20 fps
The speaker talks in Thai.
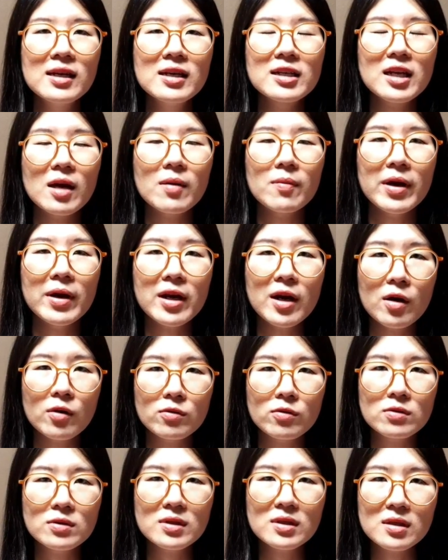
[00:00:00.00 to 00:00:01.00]
ทำให้เรา
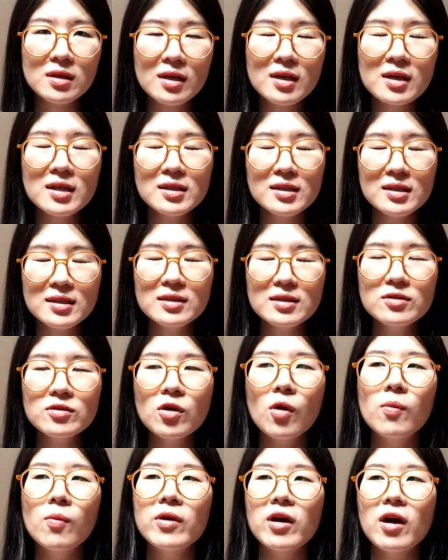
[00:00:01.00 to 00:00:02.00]
รู้สึกชื่นช
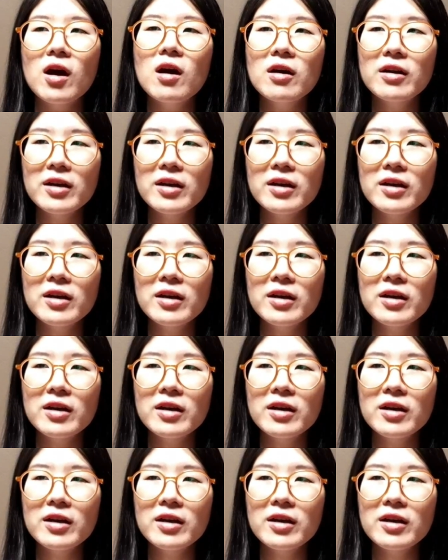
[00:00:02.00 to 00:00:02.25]
มแล้วก็